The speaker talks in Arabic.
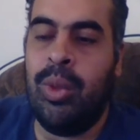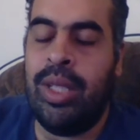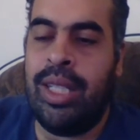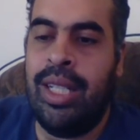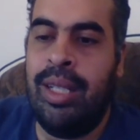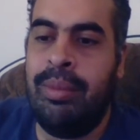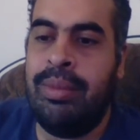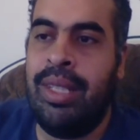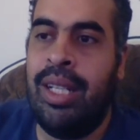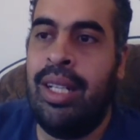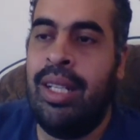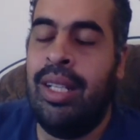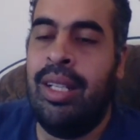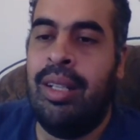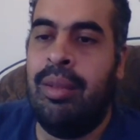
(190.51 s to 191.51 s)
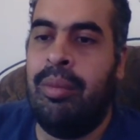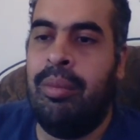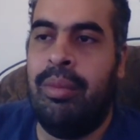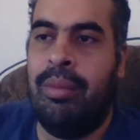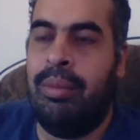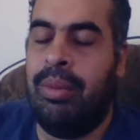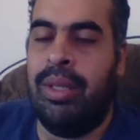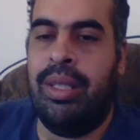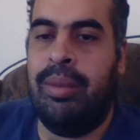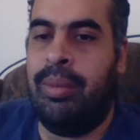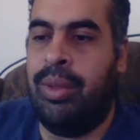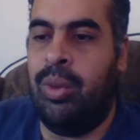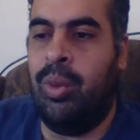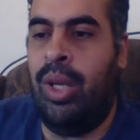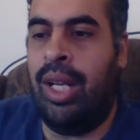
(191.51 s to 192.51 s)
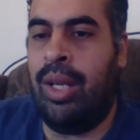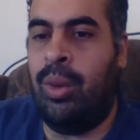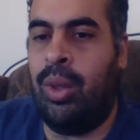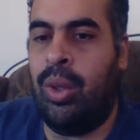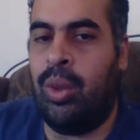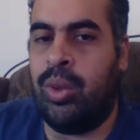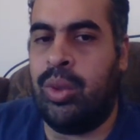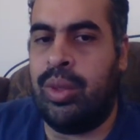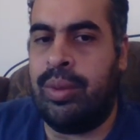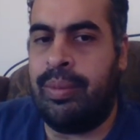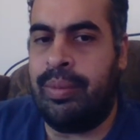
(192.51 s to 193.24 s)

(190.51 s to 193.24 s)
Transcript: الكلام ده بيقول حاجه وخلاص